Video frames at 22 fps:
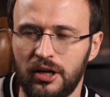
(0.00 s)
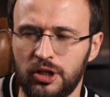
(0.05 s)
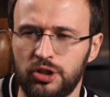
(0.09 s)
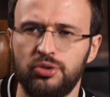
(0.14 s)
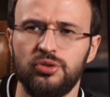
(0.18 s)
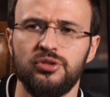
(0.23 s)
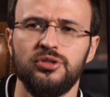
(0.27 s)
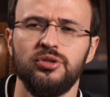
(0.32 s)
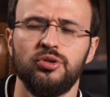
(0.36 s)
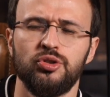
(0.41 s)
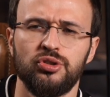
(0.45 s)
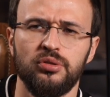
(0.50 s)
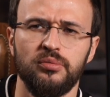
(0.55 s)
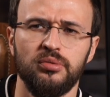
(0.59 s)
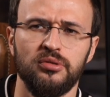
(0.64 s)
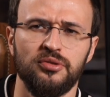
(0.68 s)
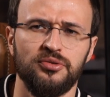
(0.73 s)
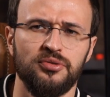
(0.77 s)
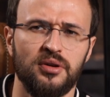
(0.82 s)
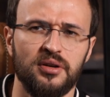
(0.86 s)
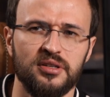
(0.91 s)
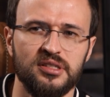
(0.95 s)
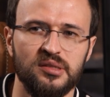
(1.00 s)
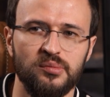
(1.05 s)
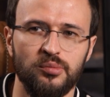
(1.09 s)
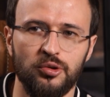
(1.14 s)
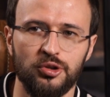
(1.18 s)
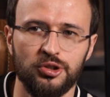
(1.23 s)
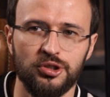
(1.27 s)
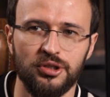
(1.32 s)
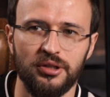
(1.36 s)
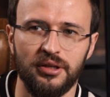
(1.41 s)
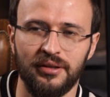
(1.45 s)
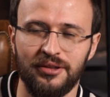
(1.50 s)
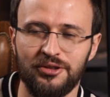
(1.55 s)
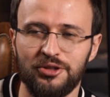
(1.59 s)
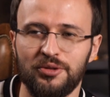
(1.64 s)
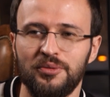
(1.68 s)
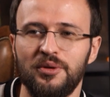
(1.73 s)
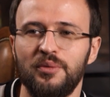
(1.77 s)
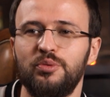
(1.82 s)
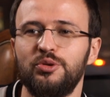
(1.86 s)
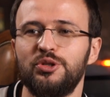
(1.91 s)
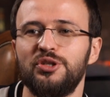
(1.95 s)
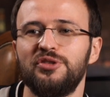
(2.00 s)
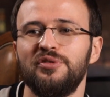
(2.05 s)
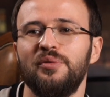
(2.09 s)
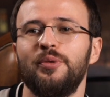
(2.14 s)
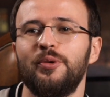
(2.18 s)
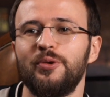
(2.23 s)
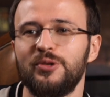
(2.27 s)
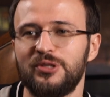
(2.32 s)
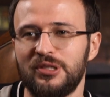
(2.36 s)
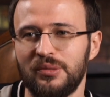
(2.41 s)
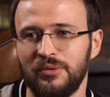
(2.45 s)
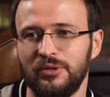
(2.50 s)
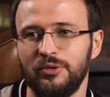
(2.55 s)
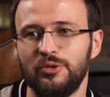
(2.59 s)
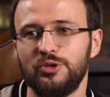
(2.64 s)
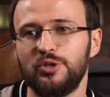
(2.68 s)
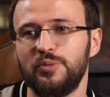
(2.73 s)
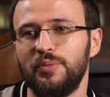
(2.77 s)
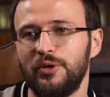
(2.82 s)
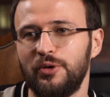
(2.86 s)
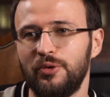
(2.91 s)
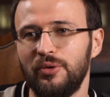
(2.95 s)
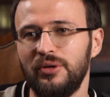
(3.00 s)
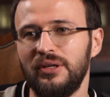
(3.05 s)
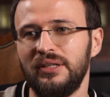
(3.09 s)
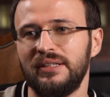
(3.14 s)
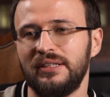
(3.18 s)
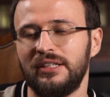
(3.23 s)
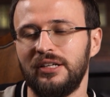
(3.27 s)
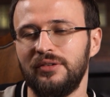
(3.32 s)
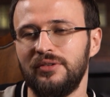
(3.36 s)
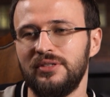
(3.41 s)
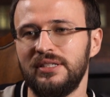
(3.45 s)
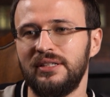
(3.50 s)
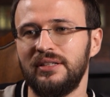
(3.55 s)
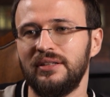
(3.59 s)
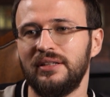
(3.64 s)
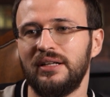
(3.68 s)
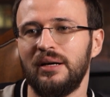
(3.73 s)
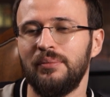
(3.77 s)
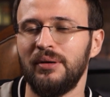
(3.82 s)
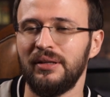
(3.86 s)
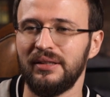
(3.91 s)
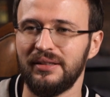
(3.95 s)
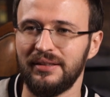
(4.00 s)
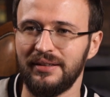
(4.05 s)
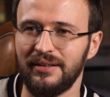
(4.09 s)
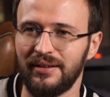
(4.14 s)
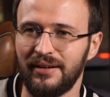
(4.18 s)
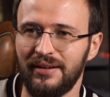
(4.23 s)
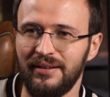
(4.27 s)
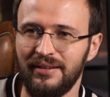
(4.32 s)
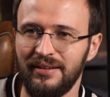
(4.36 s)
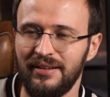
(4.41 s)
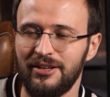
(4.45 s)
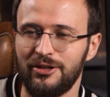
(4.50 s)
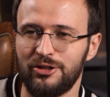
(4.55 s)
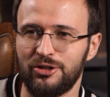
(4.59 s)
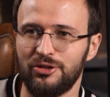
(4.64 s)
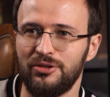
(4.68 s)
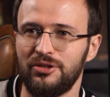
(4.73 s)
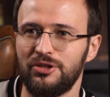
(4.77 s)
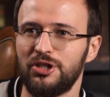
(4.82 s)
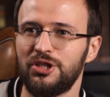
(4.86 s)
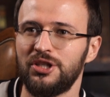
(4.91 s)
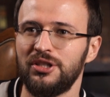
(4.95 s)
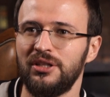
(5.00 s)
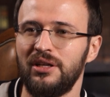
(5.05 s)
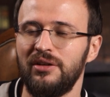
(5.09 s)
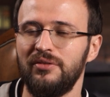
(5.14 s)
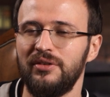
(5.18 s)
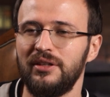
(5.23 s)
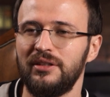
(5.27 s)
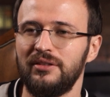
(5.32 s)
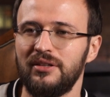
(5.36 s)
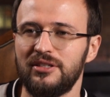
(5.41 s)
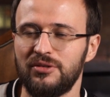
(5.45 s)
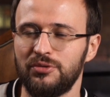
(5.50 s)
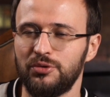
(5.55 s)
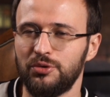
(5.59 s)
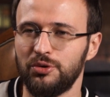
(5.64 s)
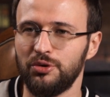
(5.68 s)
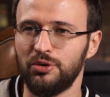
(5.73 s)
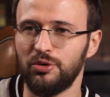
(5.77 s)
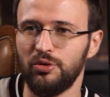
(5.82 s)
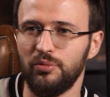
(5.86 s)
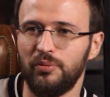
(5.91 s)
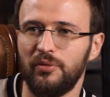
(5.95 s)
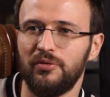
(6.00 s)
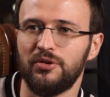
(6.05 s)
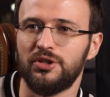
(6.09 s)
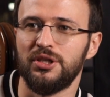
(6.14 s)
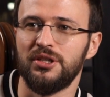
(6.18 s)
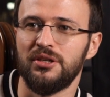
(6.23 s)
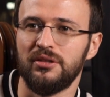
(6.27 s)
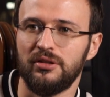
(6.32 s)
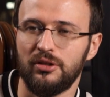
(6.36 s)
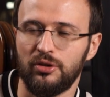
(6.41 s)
А что сделал, чтобы было в два раза больше? И она начала меня пушить вопросами. И очень прикольно такая возникла командная игра, что даже жена увлеклась в эту игру повышение